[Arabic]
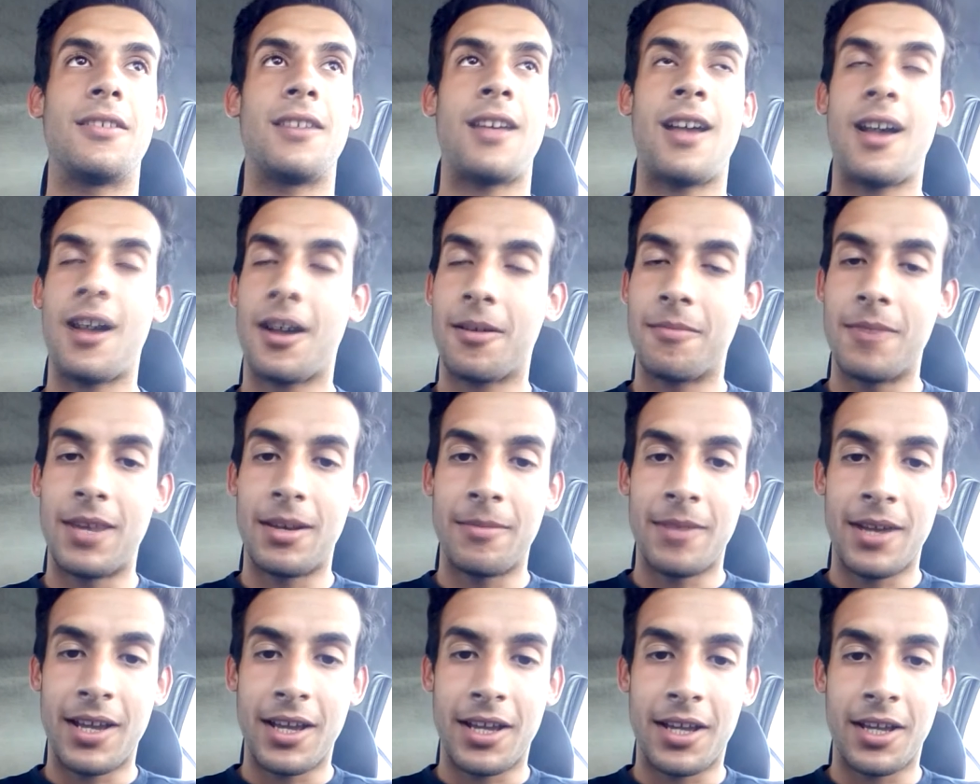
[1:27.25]
العاقبة
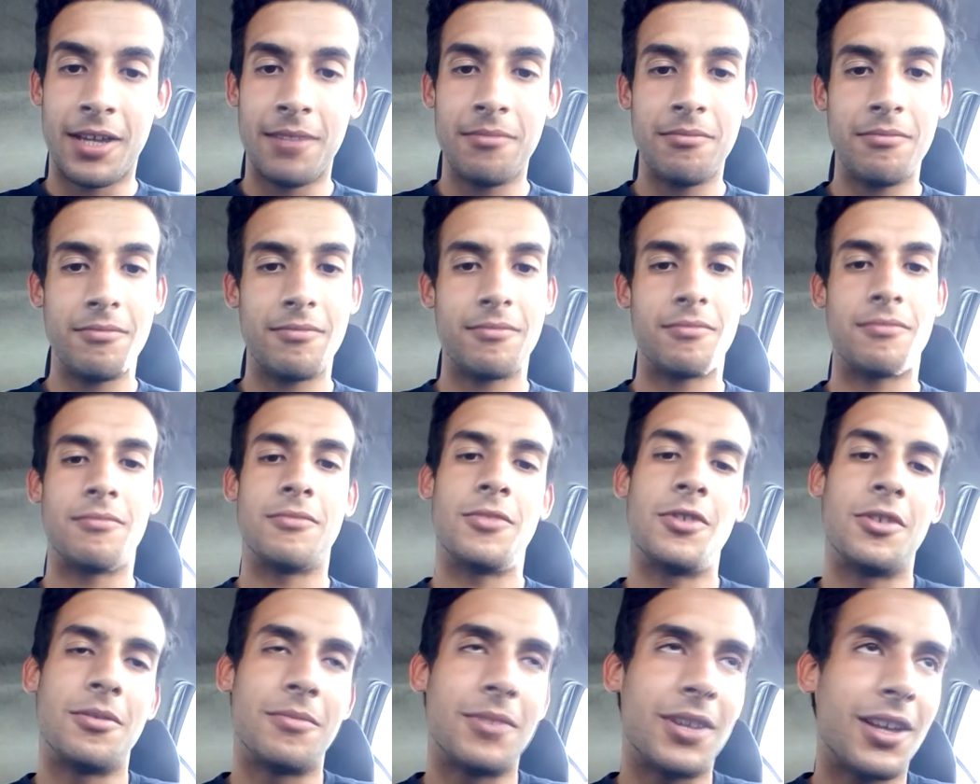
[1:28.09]
الماء أهم
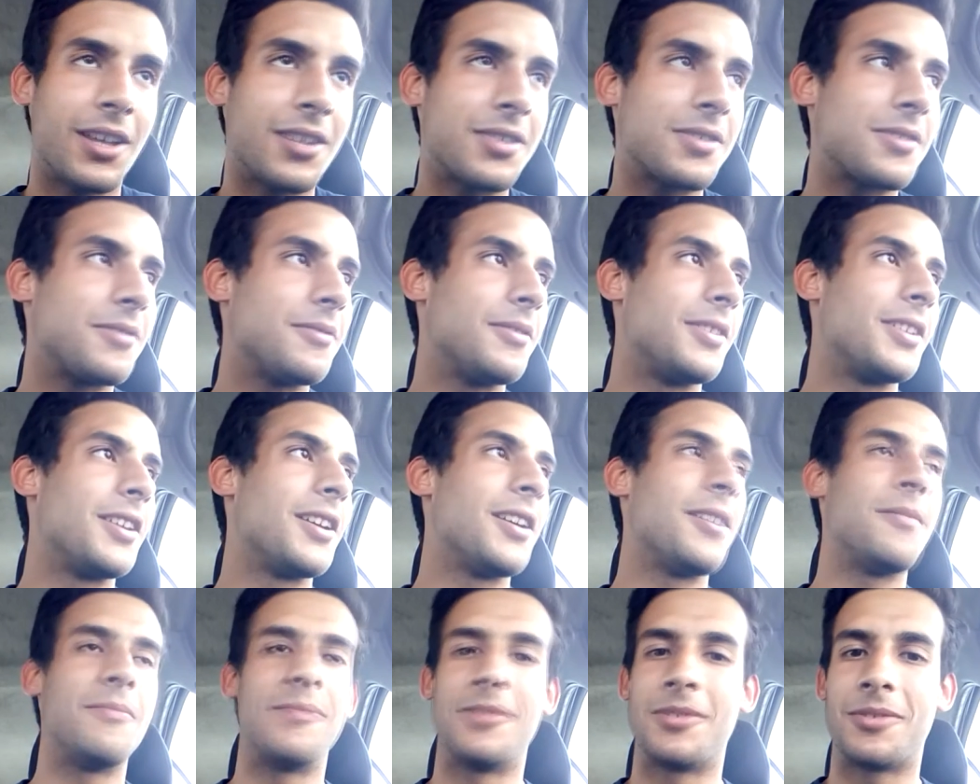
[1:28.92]
بون منعرفش شنو اللي
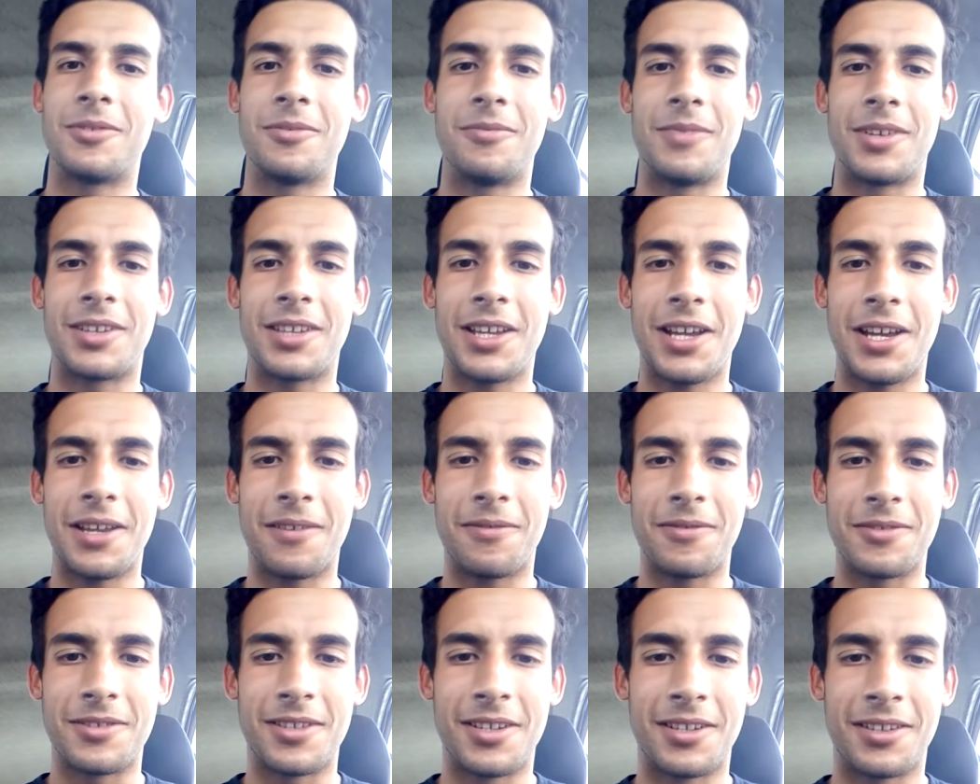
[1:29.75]
يهم نتوما
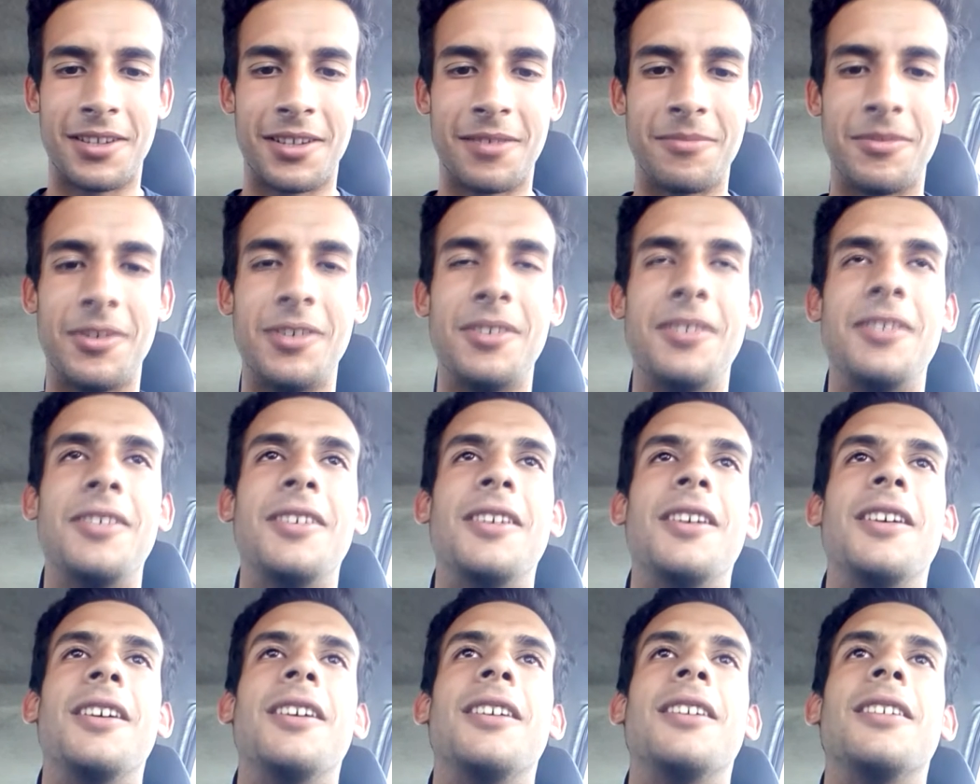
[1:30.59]
تعرفوا سيرتينمون
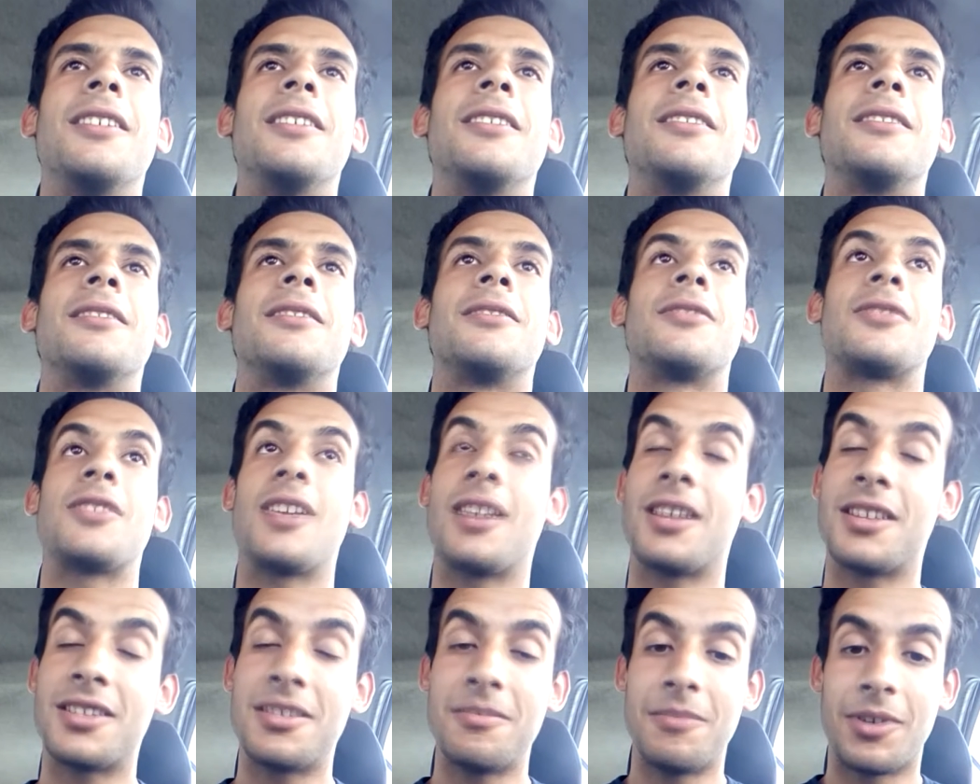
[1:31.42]
ان
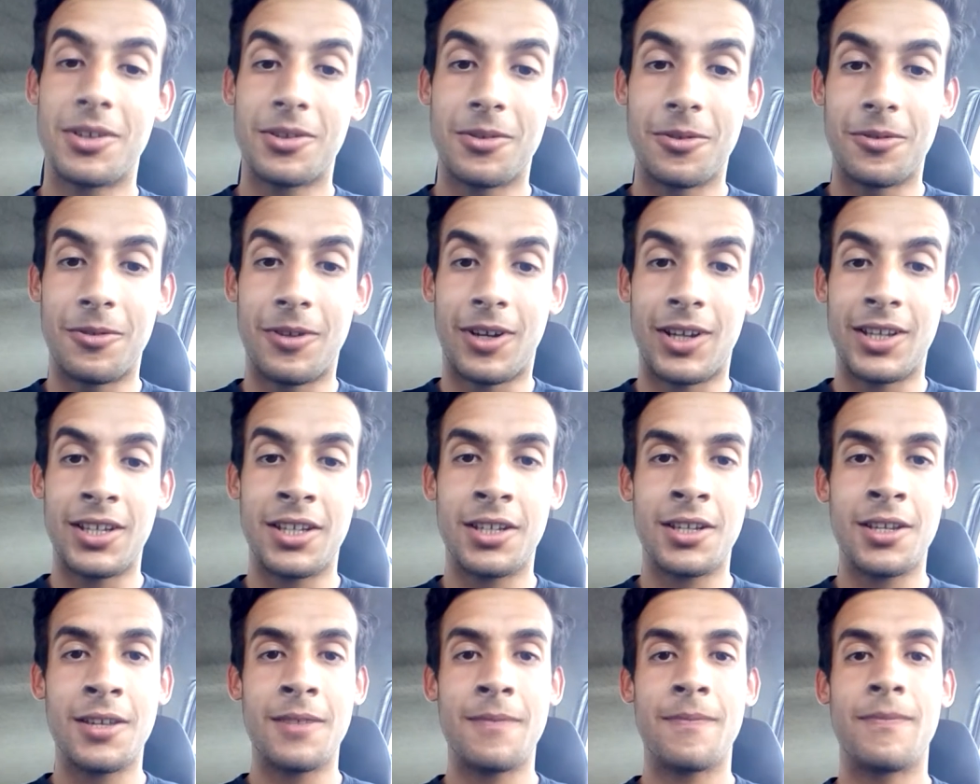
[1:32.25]
شاء الله ديما تطلوا
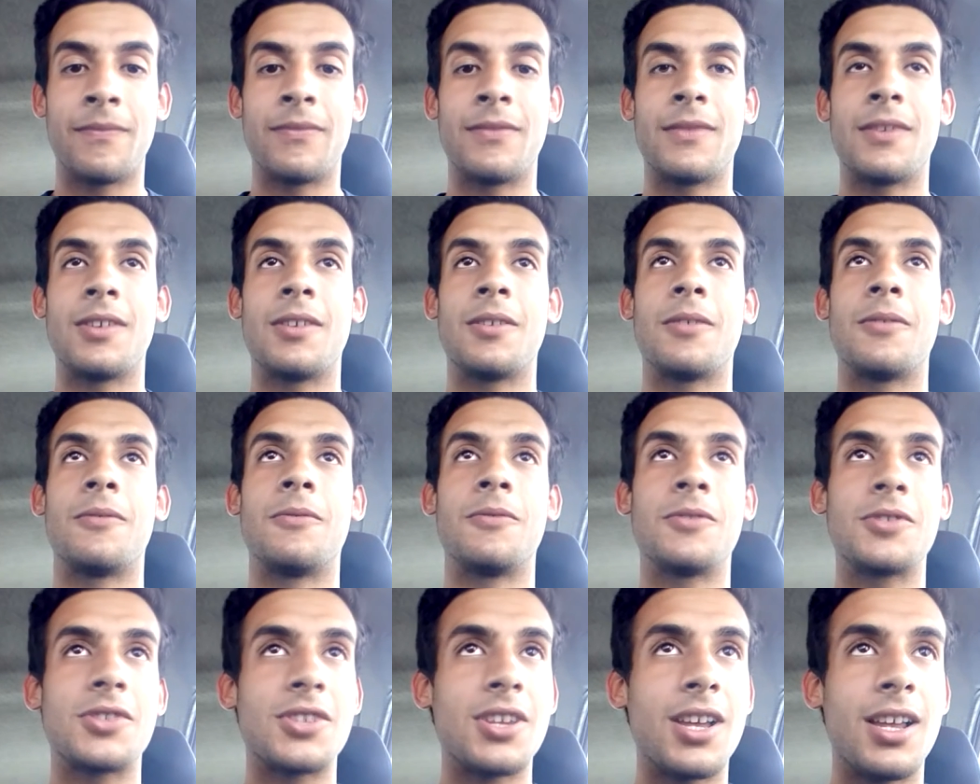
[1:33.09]
علينا
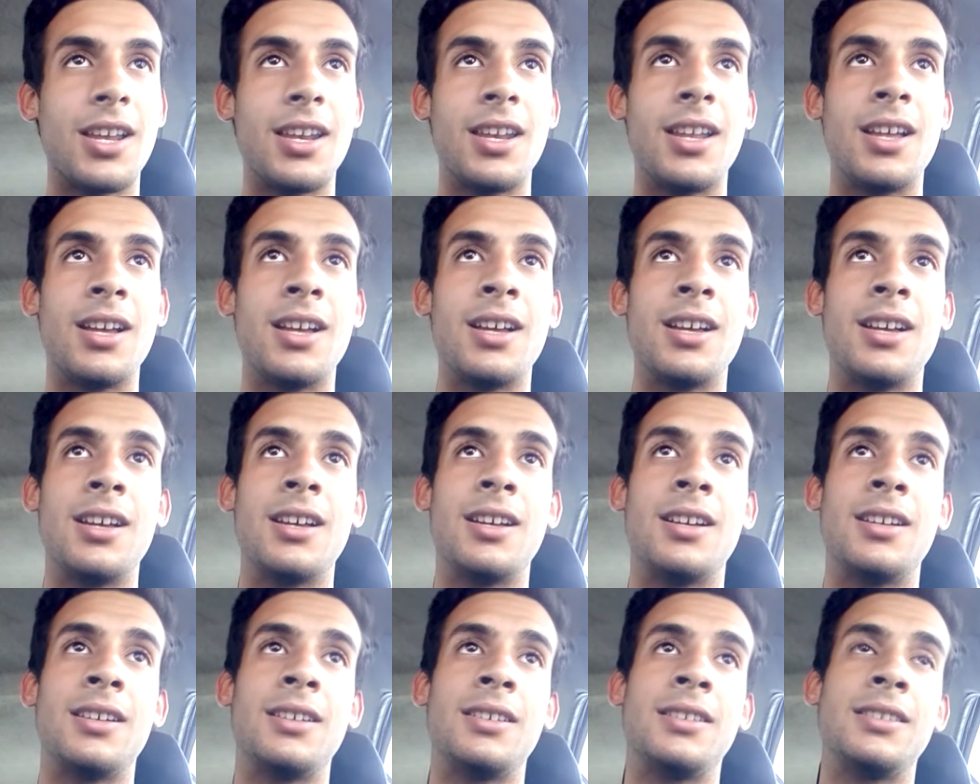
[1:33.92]
وان شاء
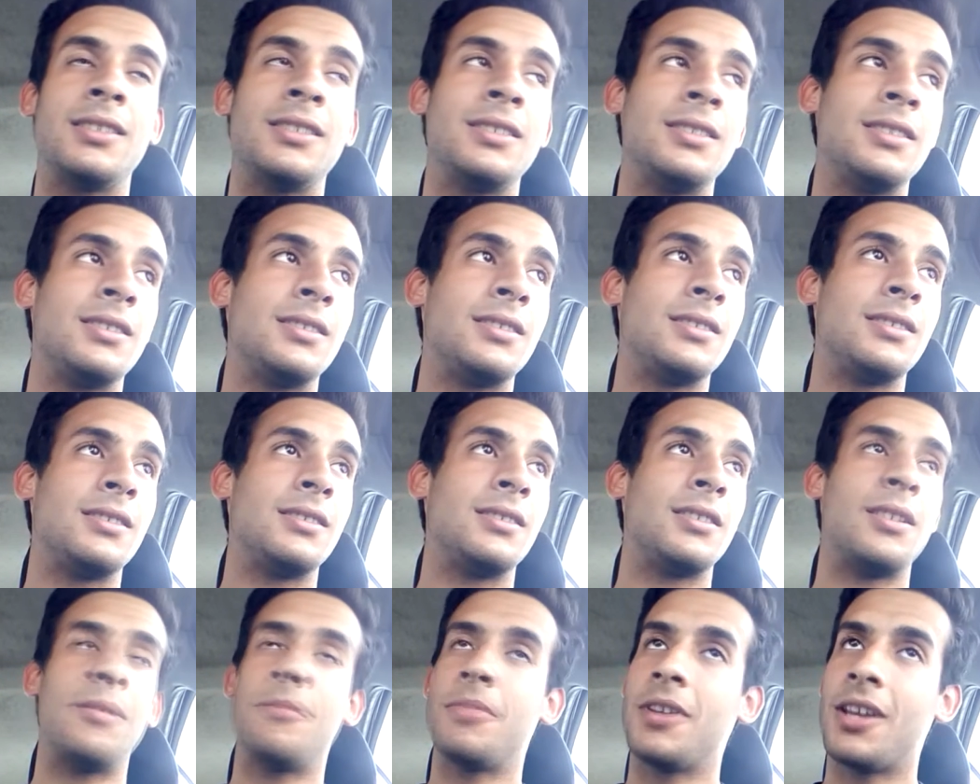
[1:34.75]

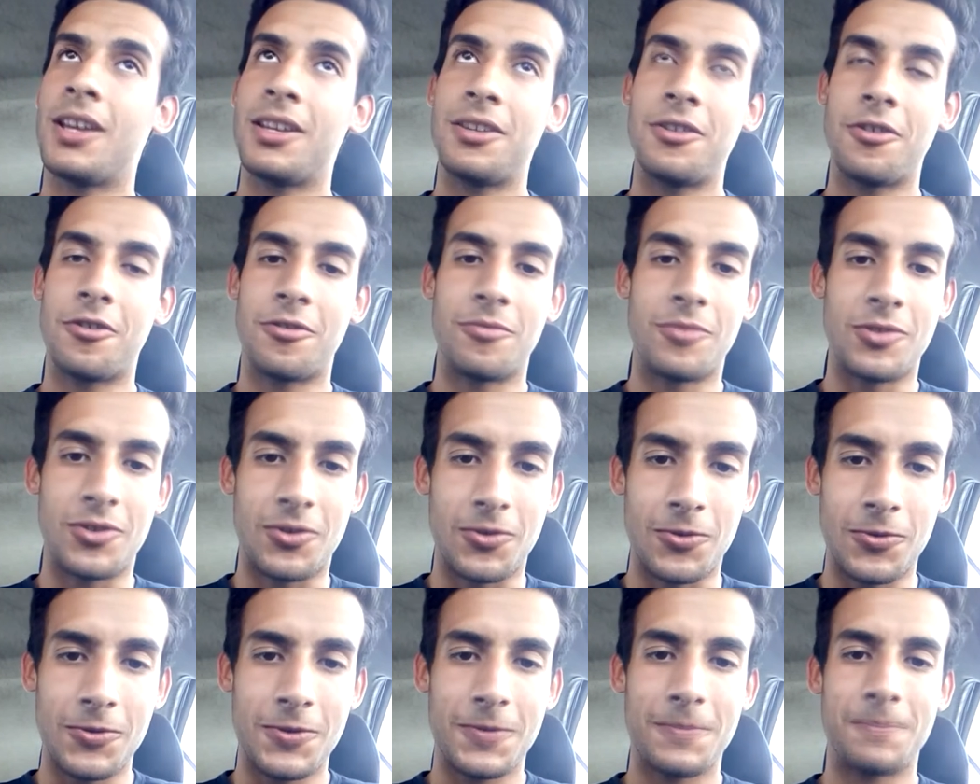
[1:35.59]
الله ربي يهنيكم
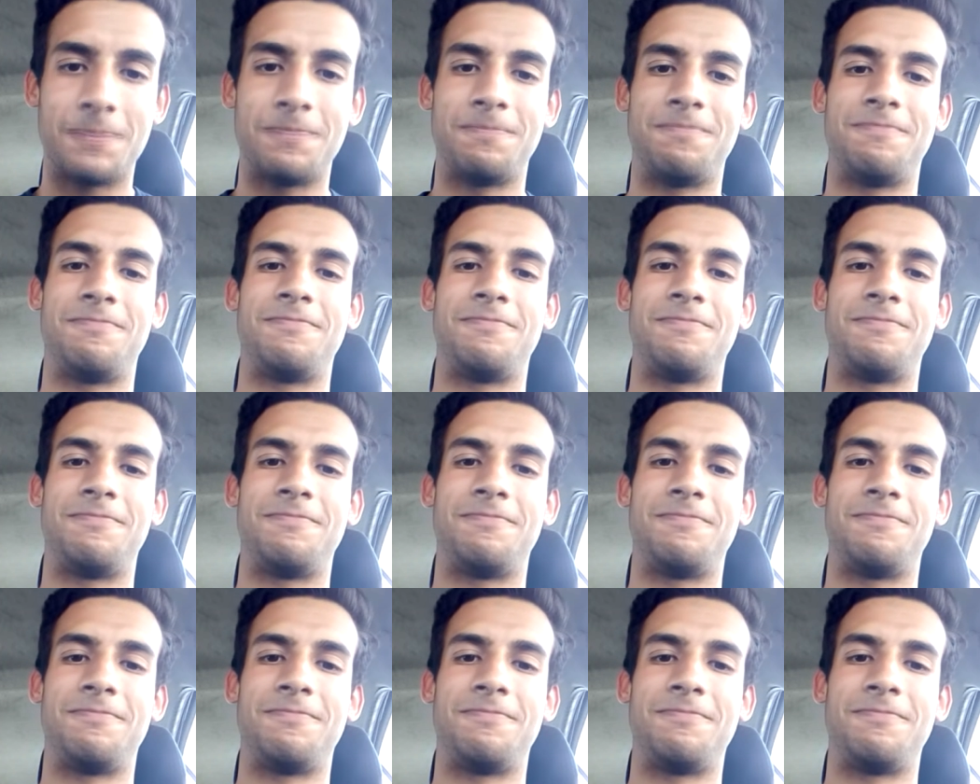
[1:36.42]
الزوز